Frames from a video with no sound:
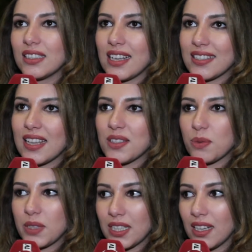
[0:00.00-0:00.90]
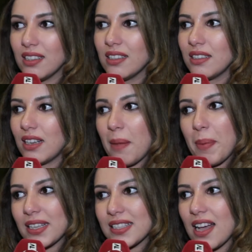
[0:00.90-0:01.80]
اصداء زوينه
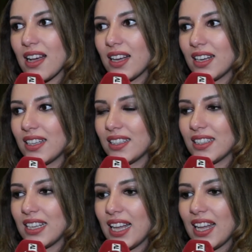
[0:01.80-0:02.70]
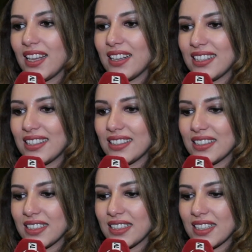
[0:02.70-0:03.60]
اباغ سا
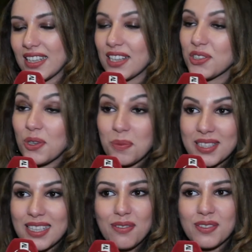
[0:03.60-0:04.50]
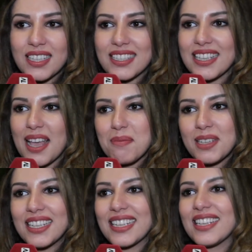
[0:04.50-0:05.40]
آه كنشكر بزاف الناس
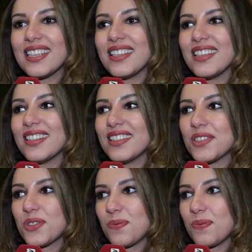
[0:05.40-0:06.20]
كاملين اللي